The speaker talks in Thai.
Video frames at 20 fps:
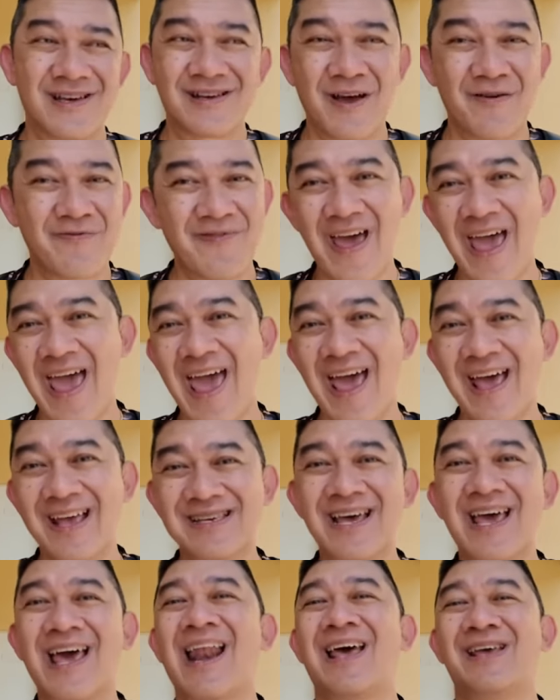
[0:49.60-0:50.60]
กาแฟ
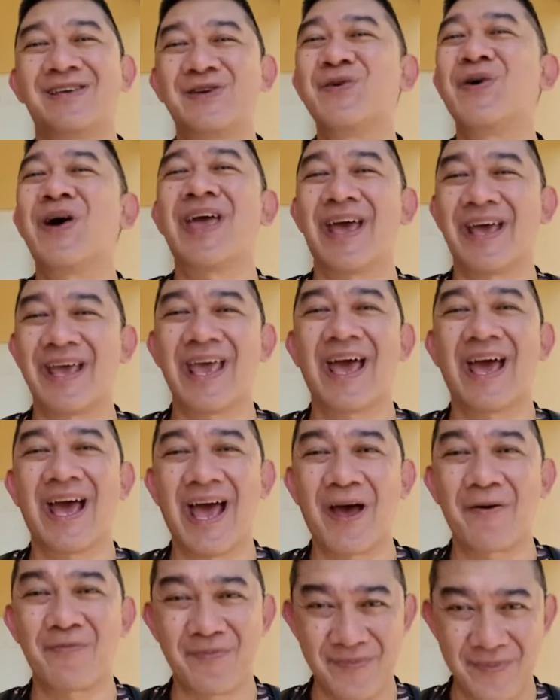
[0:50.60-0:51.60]
ใช้อะไรช่วยอย่างเงี้ย
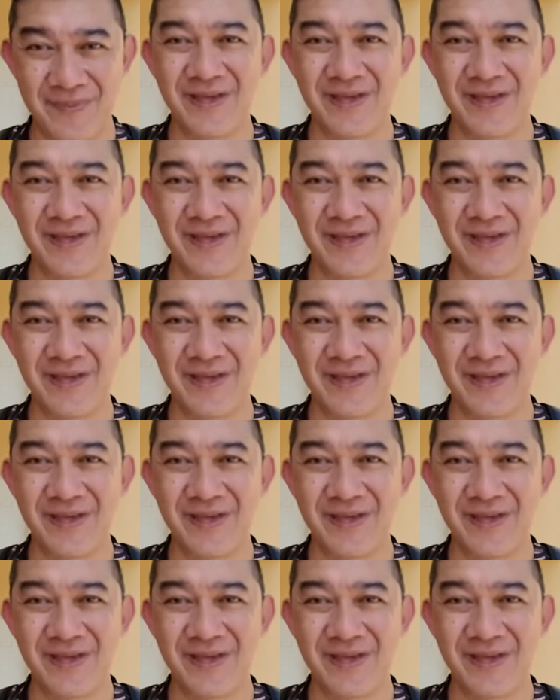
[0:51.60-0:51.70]
ครับ